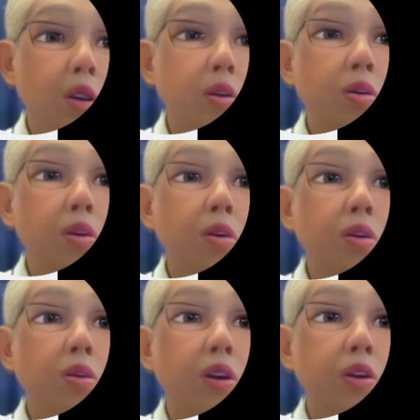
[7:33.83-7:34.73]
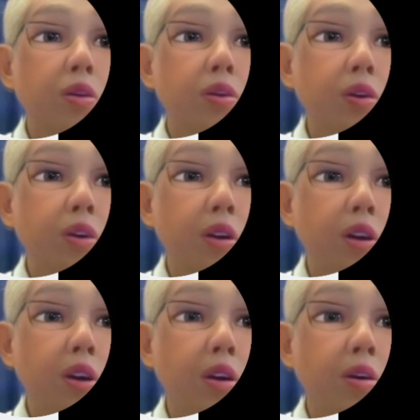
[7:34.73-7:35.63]
それはどうなってるんですか
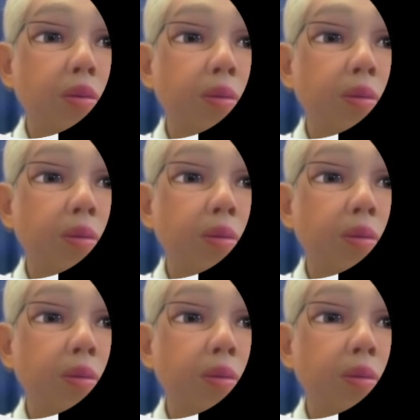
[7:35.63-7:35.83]
ね。